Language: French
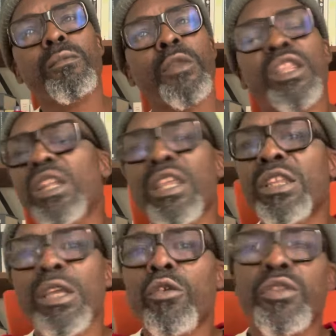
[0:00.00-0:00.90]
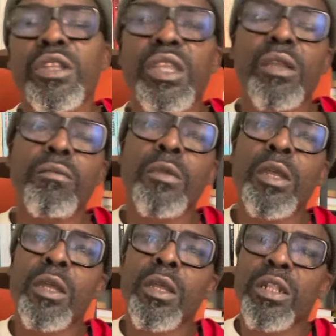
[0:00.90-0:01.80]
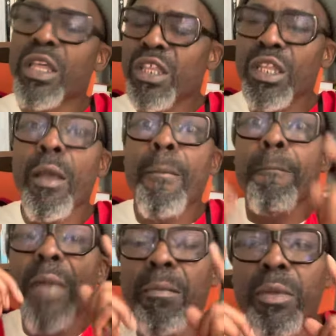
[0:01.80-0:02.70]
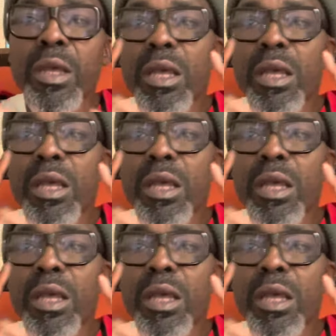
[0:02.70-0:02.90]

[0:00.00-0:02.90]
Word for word: C'est la générosité. Même